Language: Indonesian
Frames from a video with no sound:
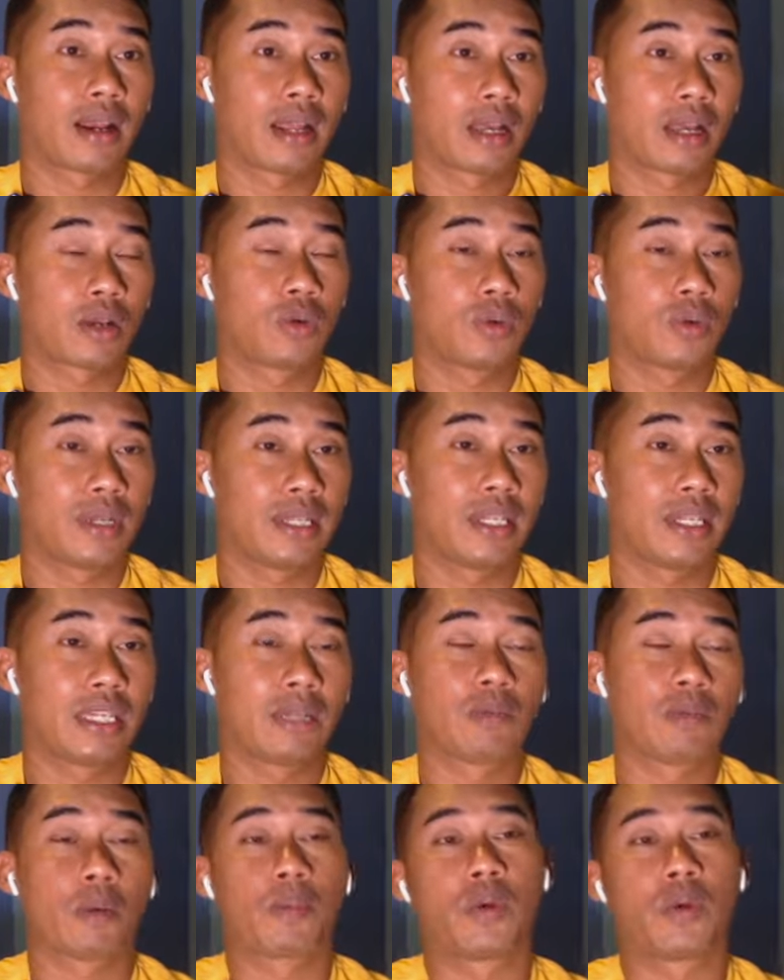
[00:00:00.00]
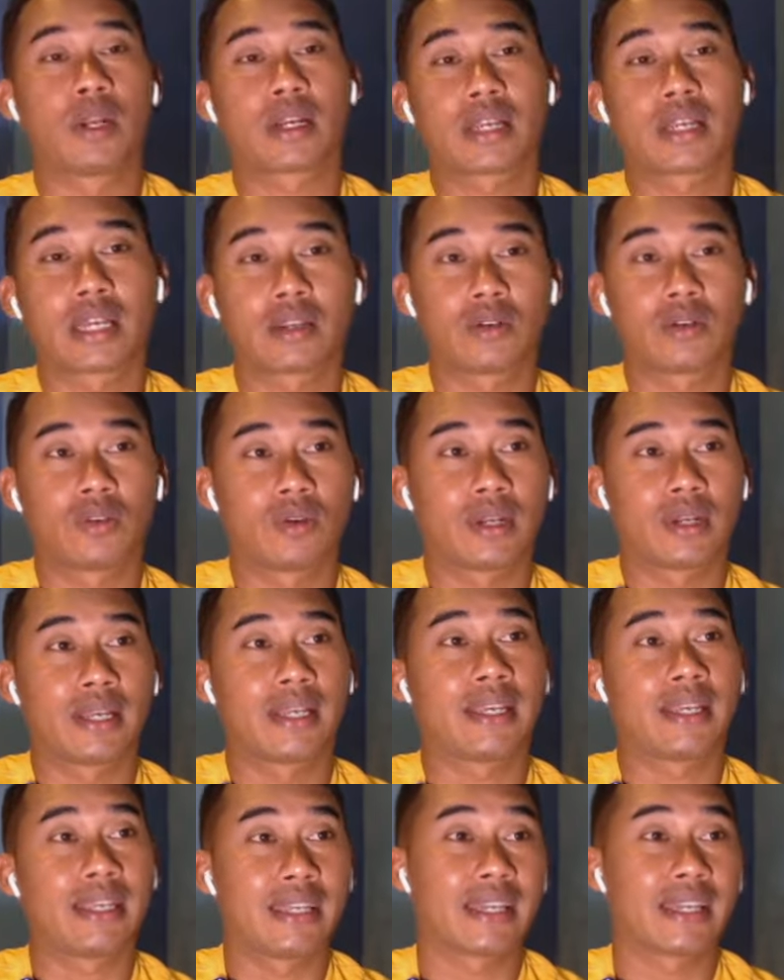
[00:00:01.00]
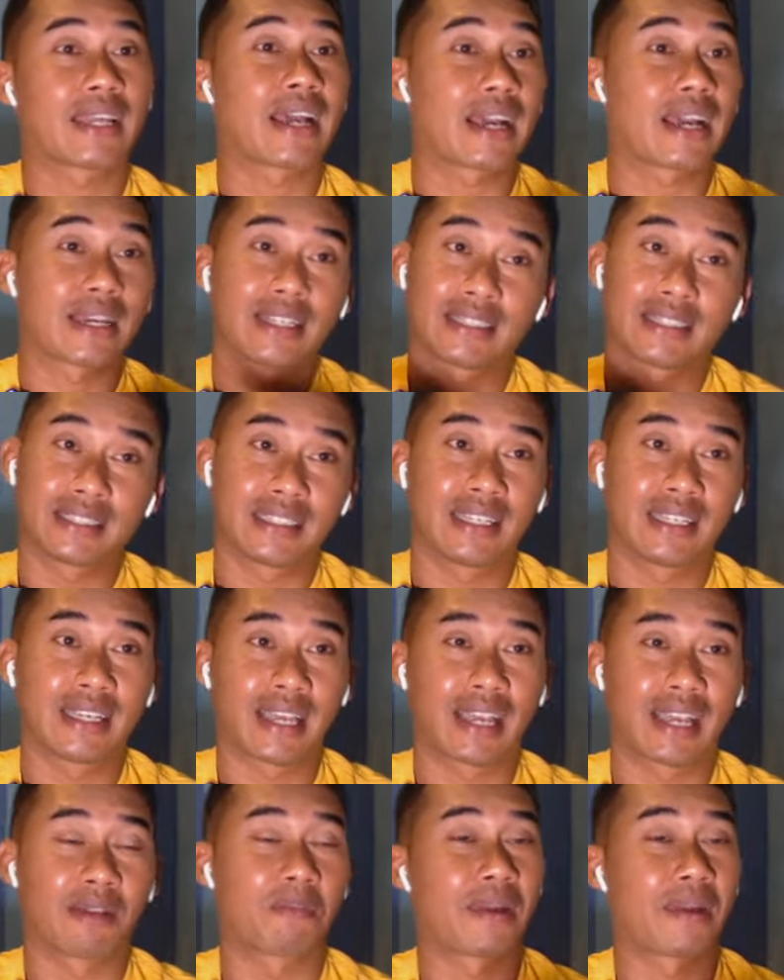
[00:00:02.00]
Lagu ini dipopulerkan oleh Inka Christie geng.